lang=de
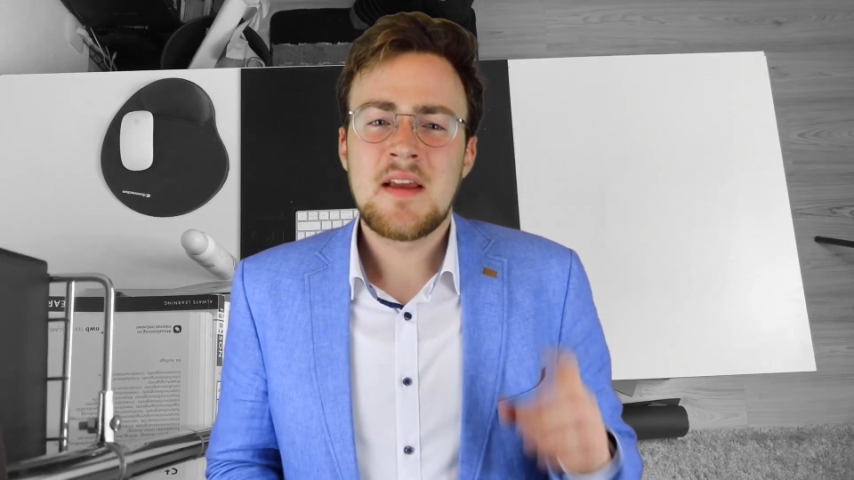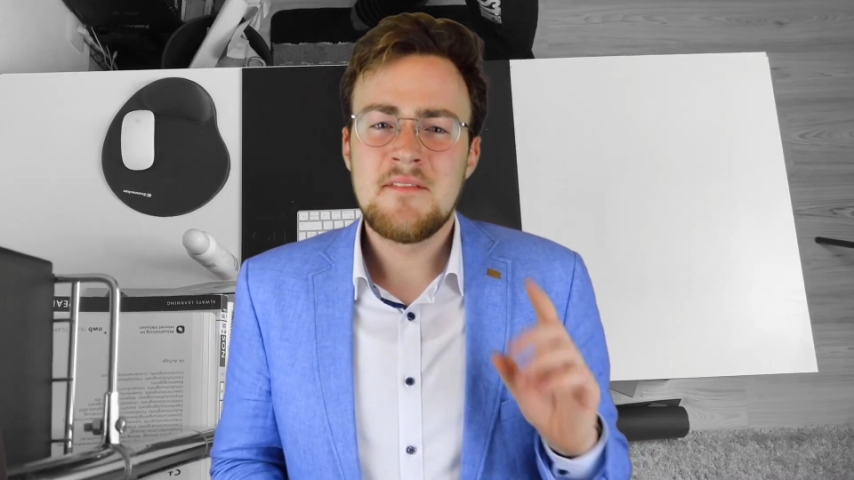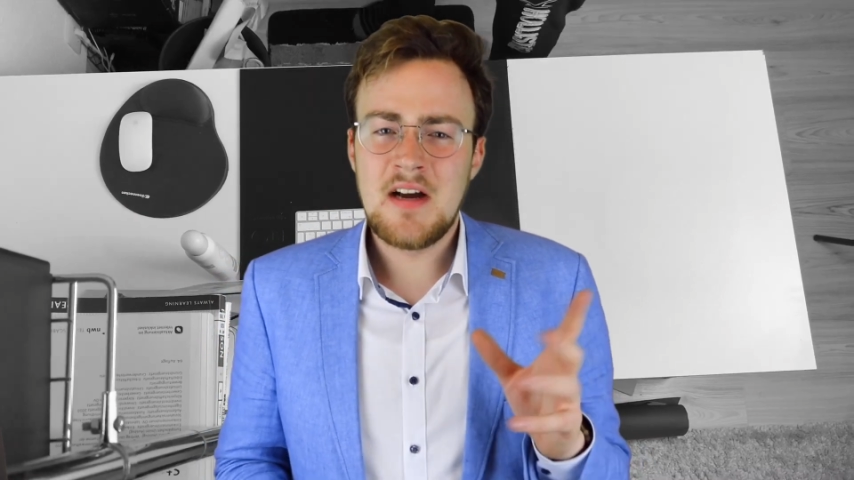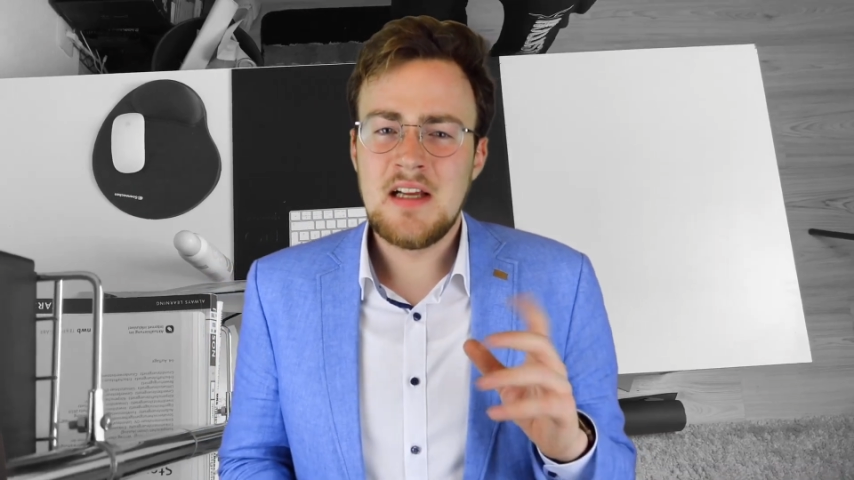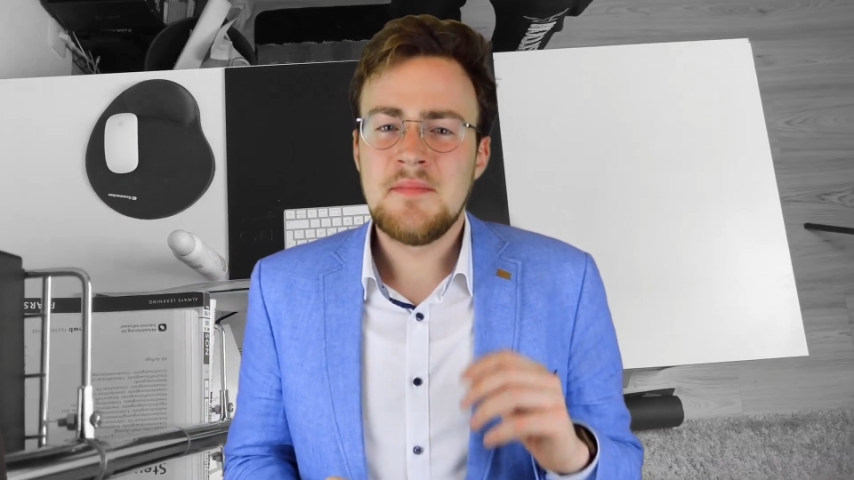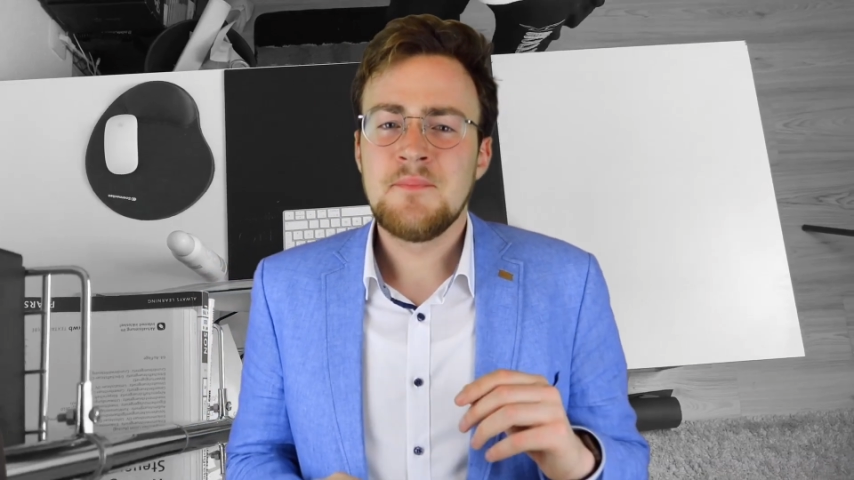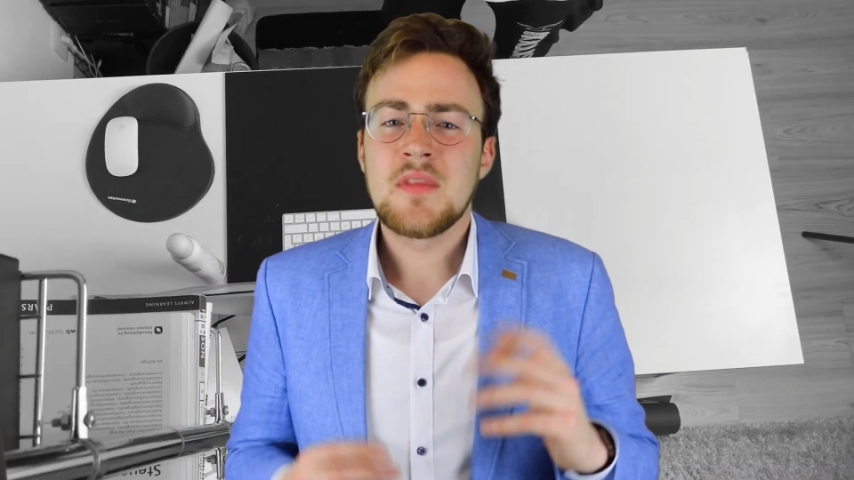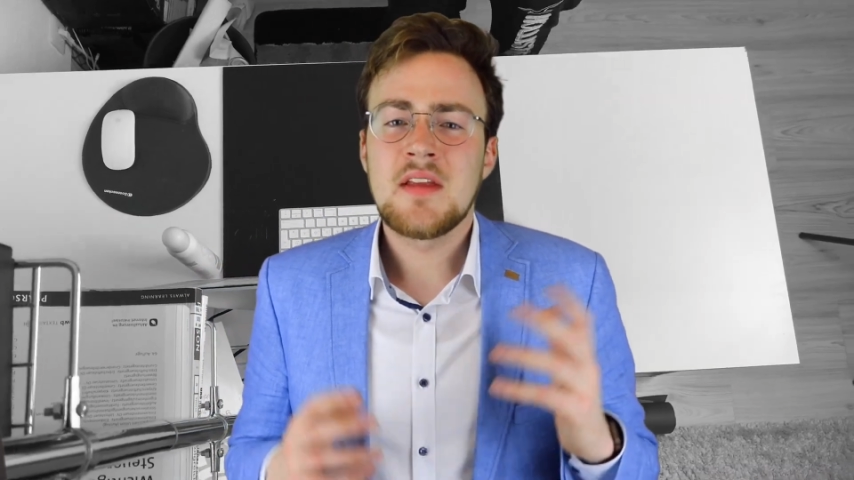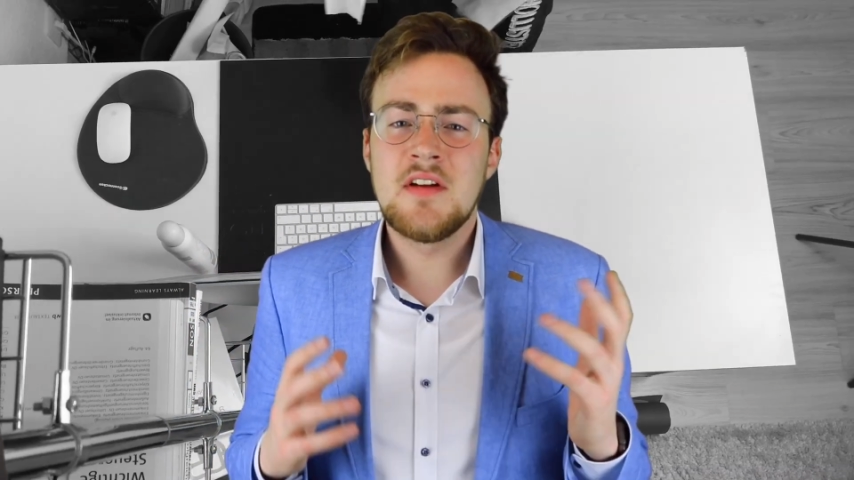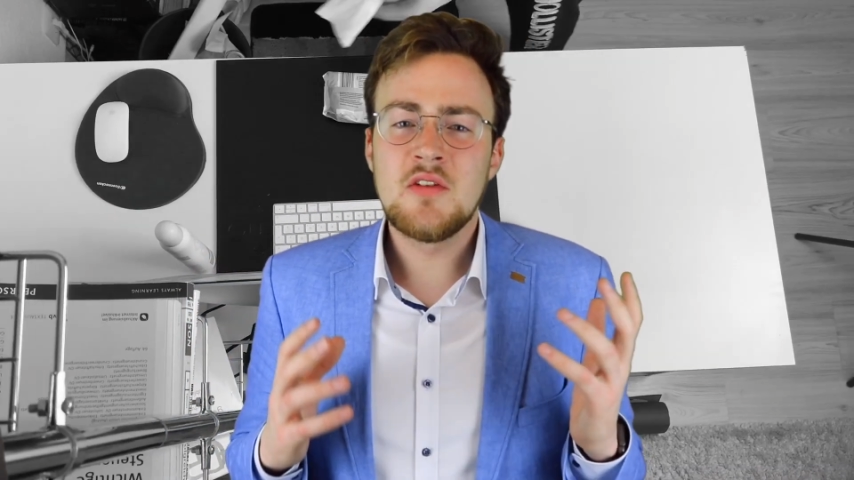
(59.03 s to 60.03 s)
Weil,
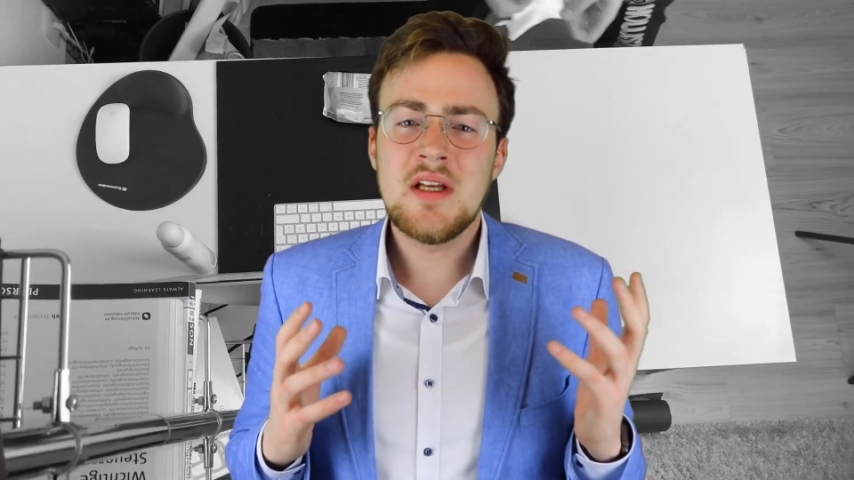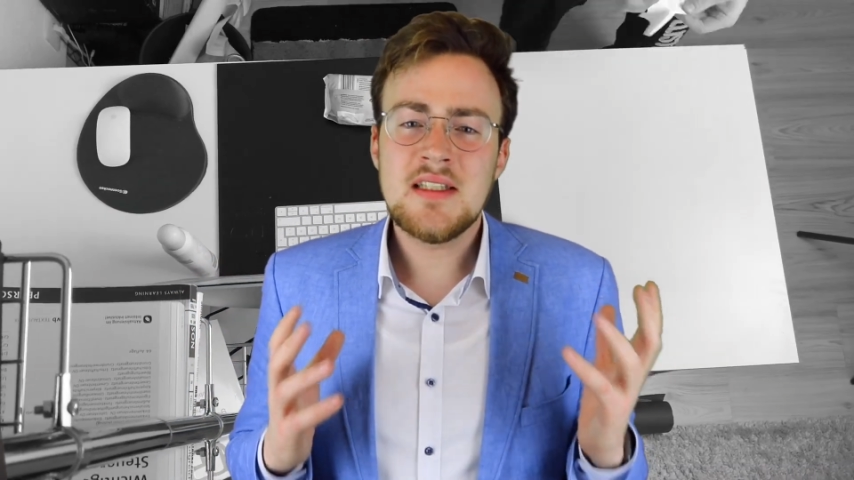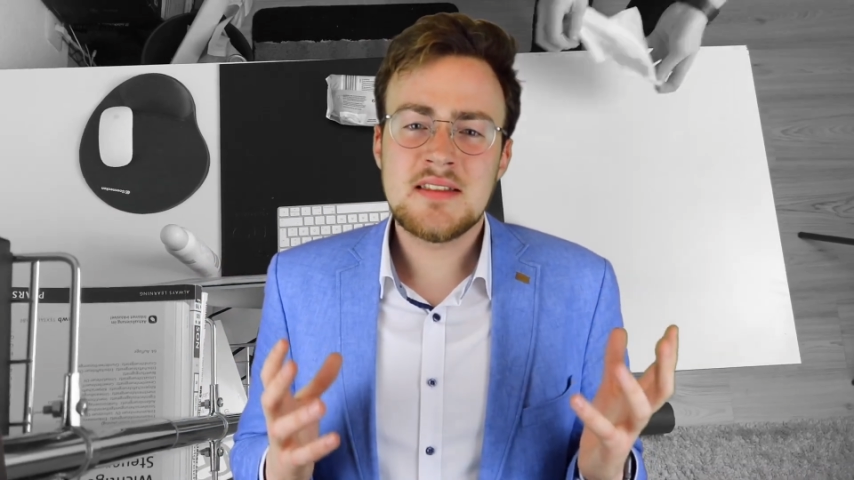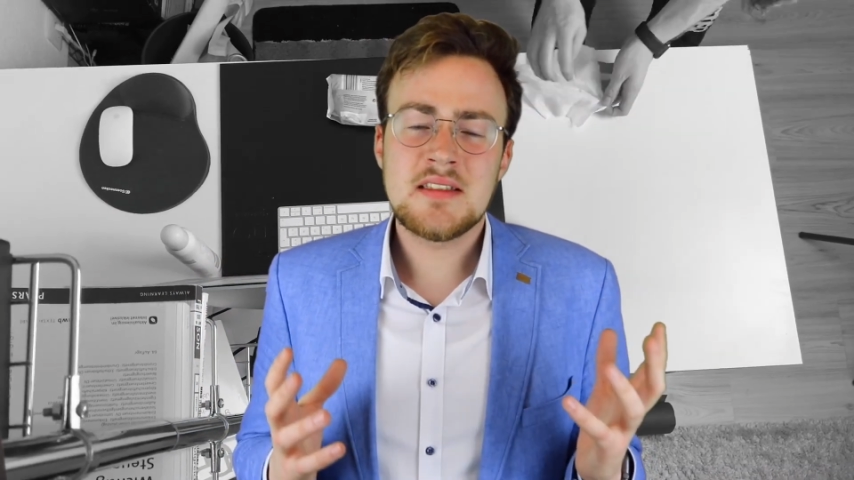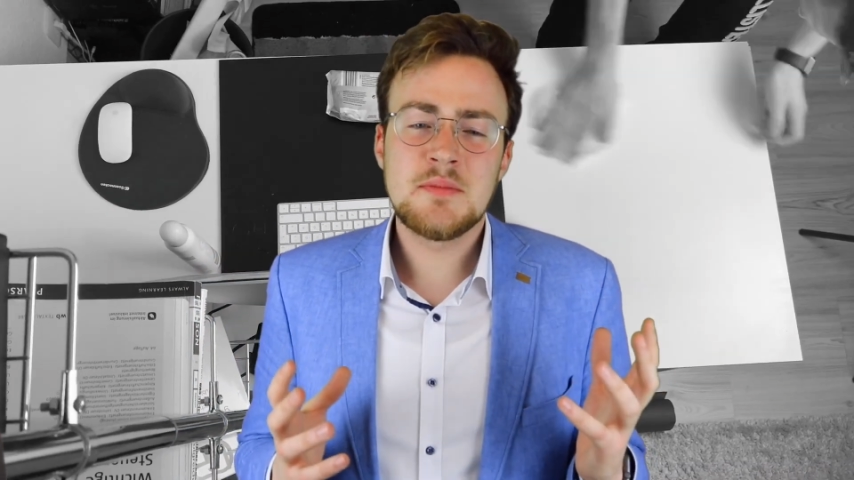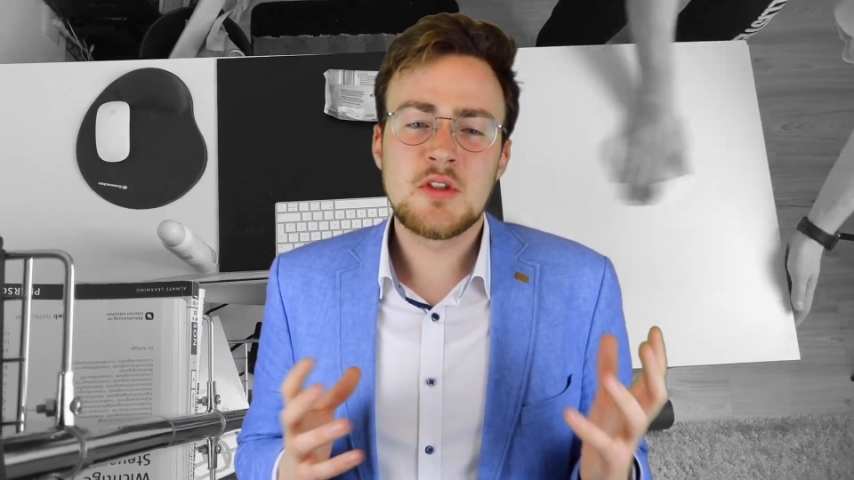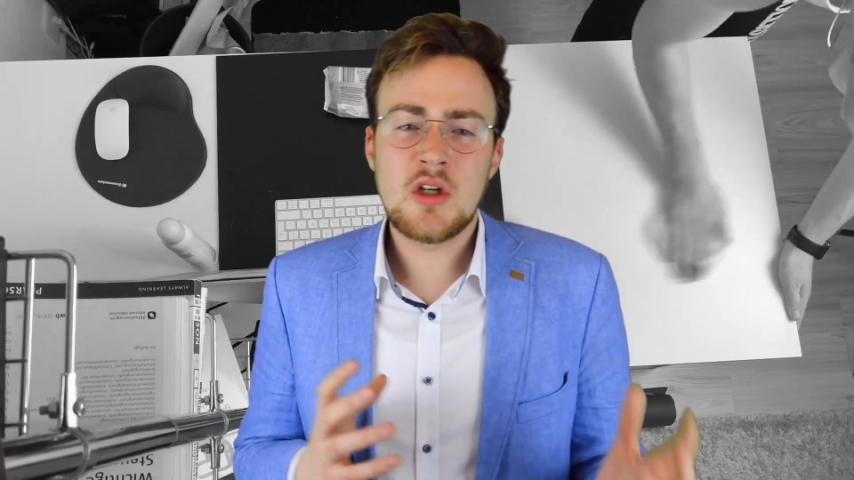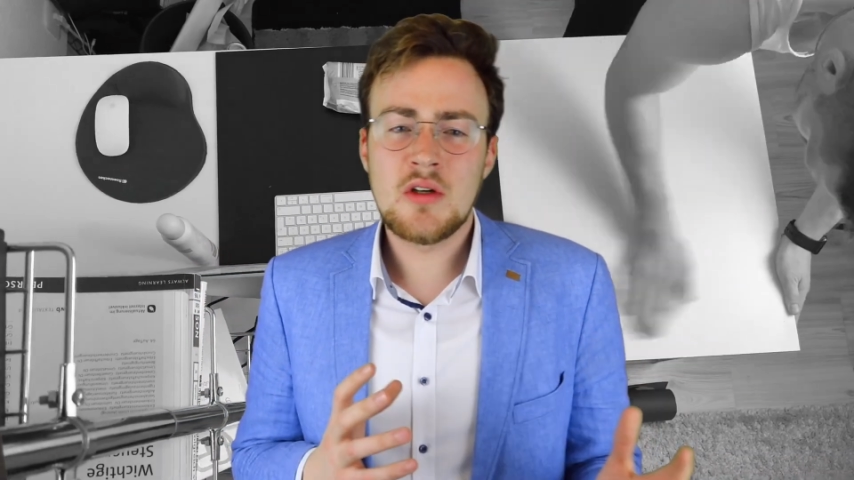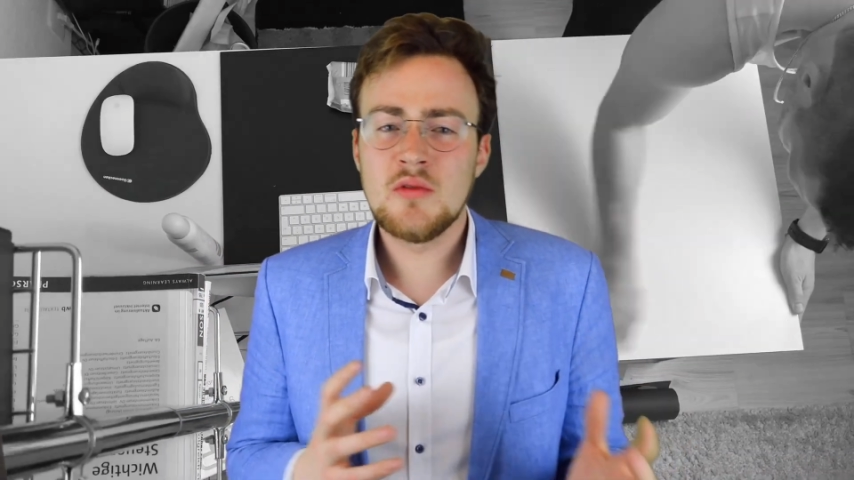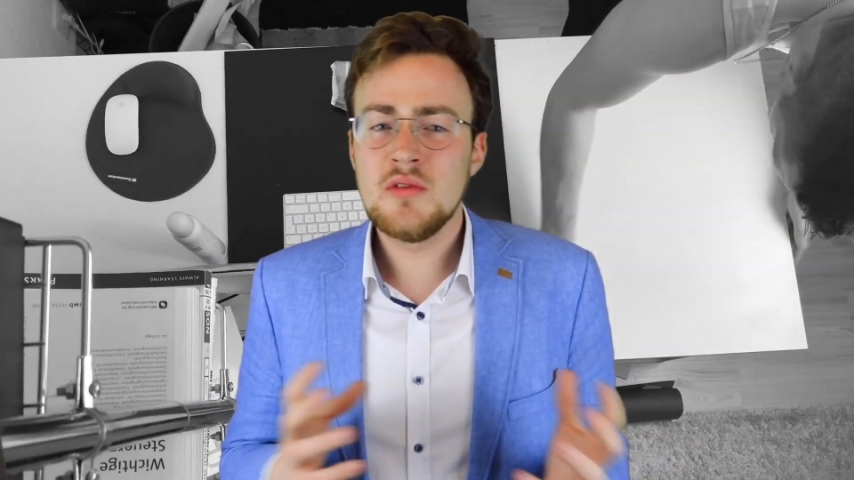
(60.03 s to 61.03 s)
wenn du jetzt im Jogger und